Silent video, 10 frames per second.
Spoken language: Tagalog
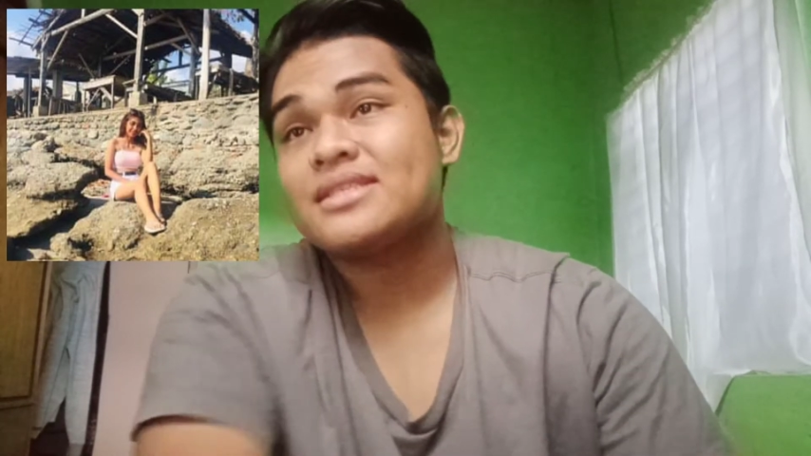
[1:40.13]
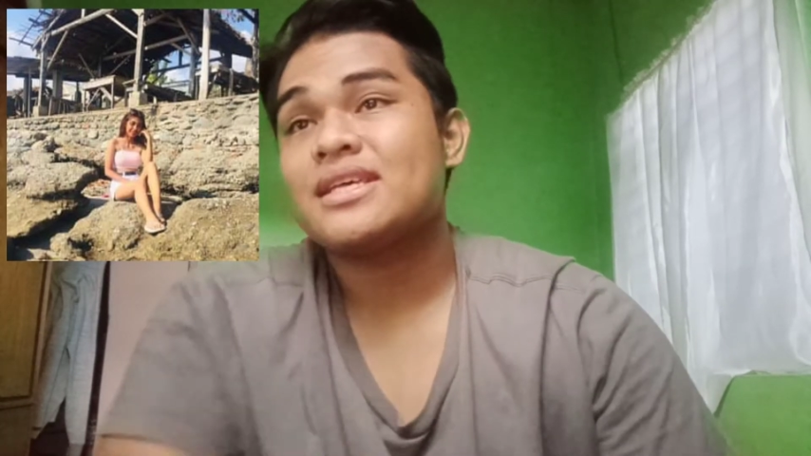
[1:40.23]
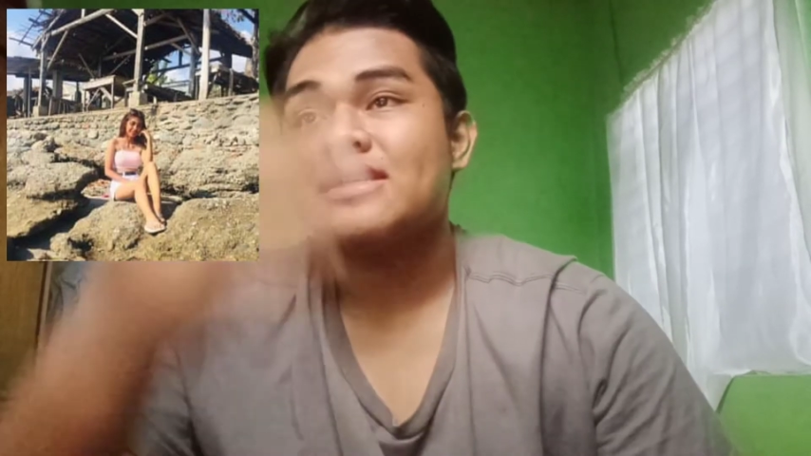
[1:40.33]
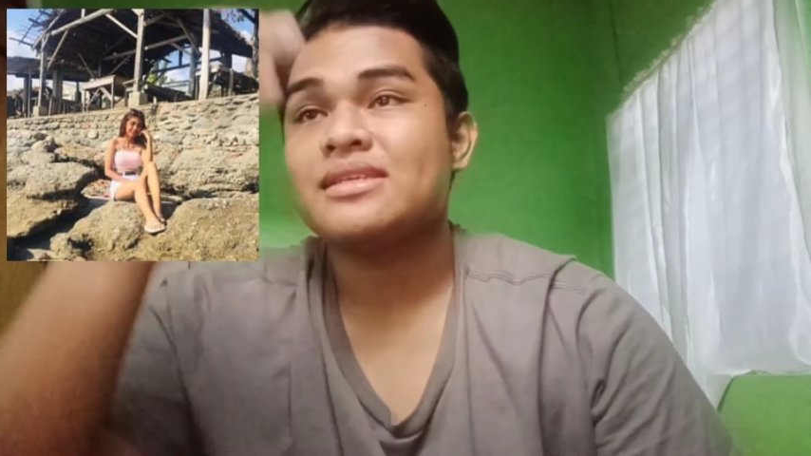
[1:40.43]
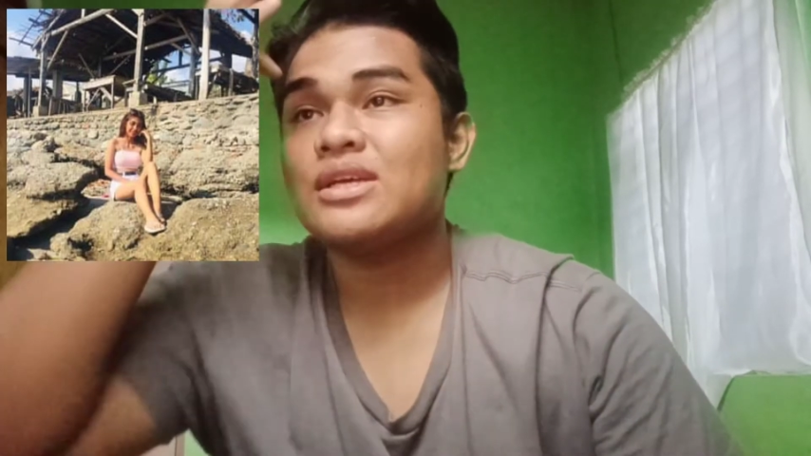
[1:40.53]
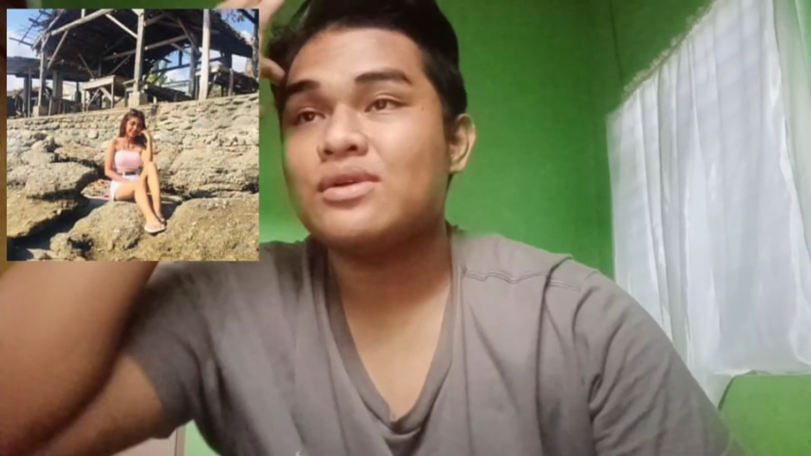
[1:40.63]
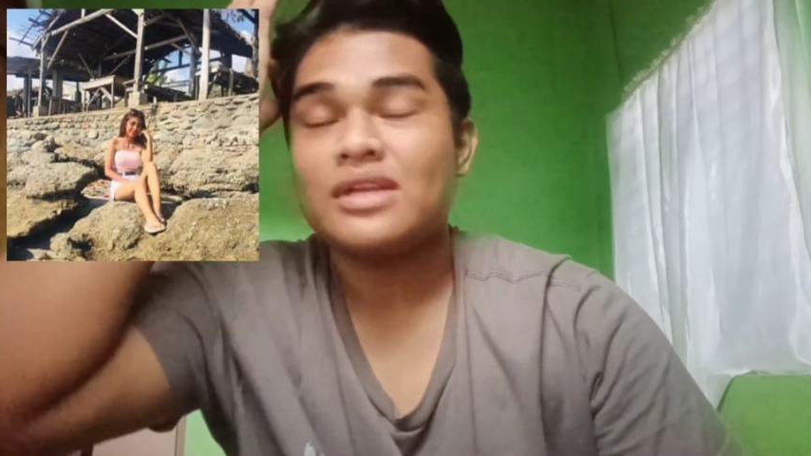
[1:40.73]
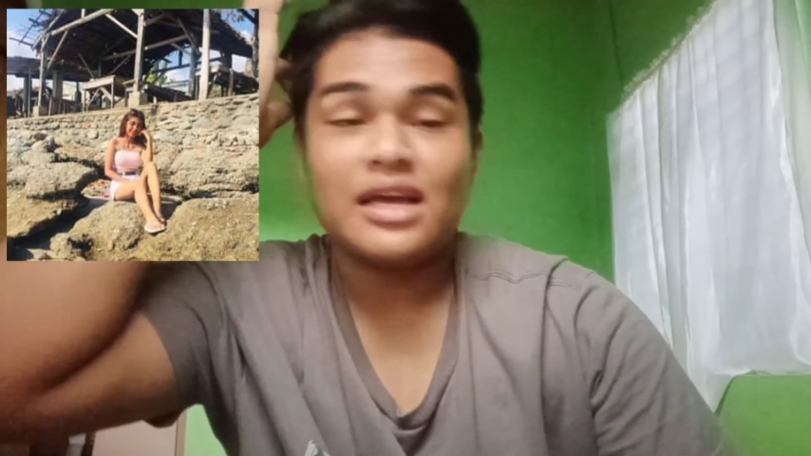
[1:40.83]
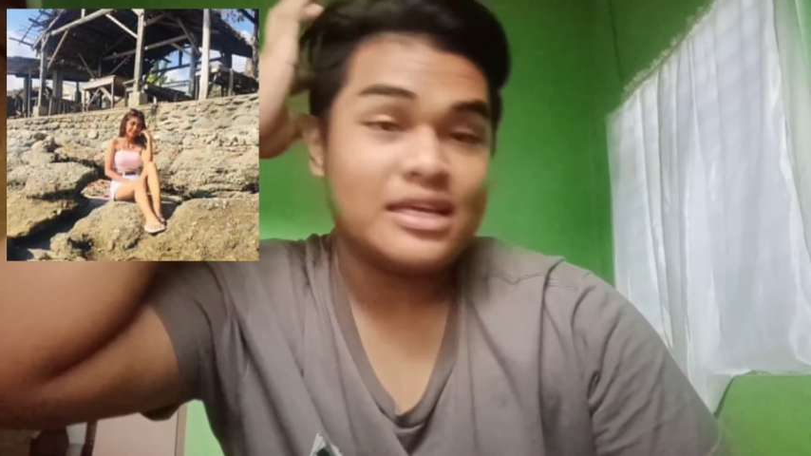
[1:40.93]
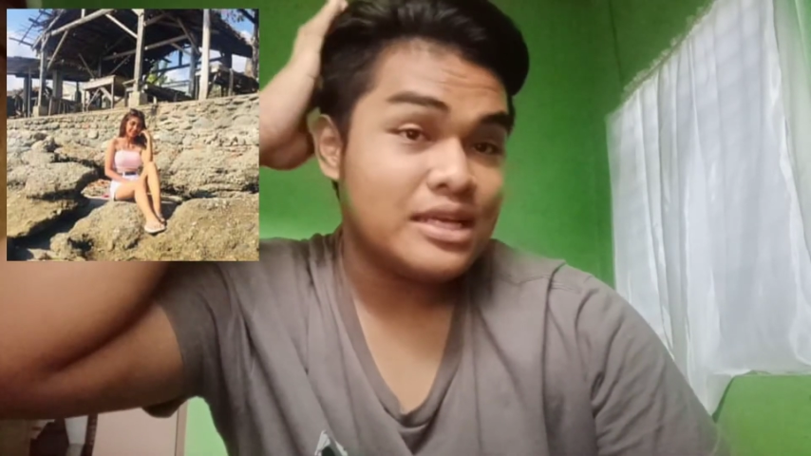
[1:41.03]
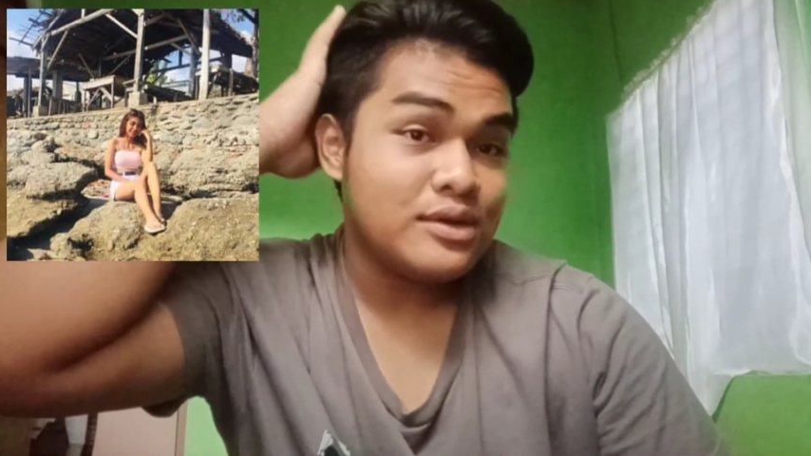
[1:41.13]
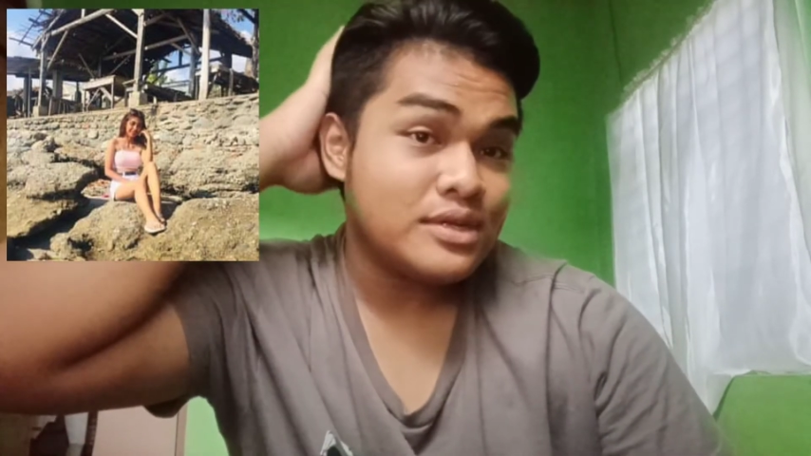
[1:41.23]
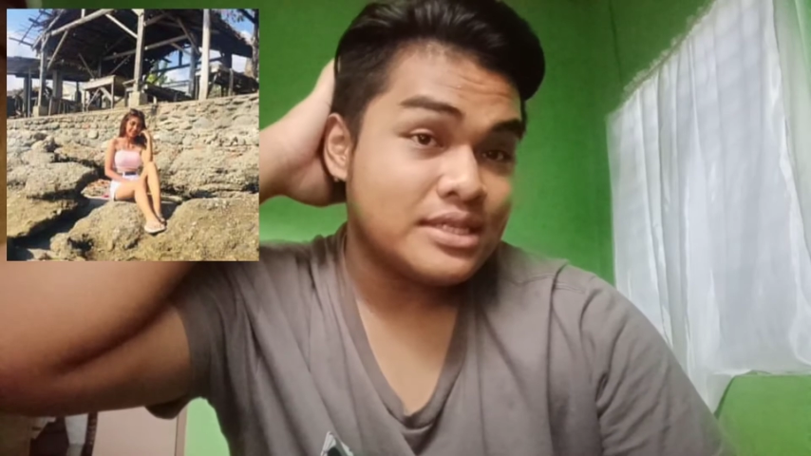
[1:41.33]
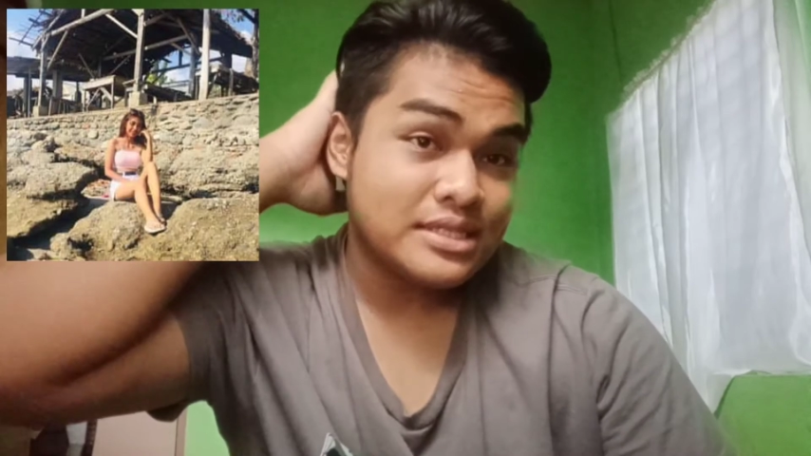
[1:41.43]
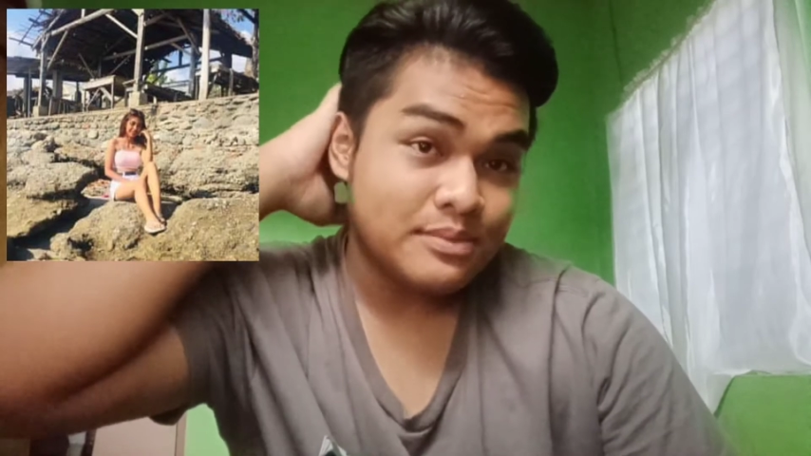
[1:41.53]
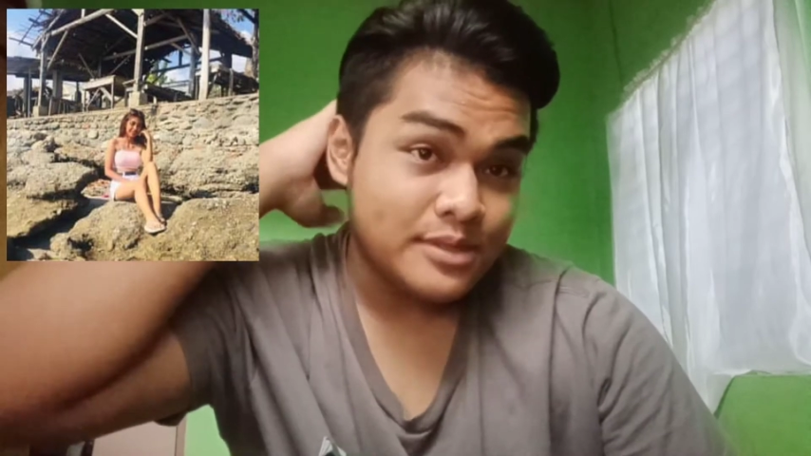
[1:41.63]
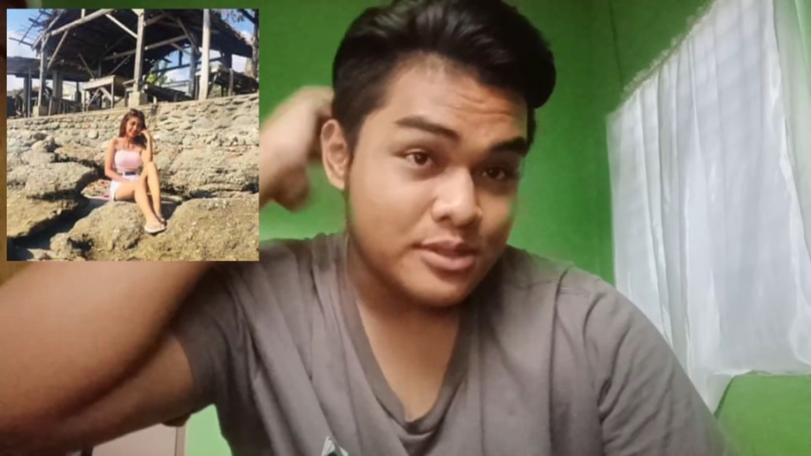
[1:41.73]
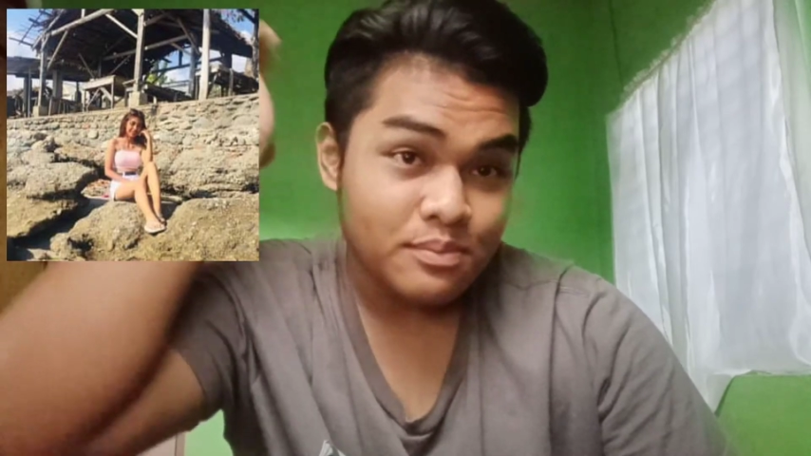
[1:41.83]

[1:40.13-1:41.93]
Uh, hindi ko na hindi ko na sasabihin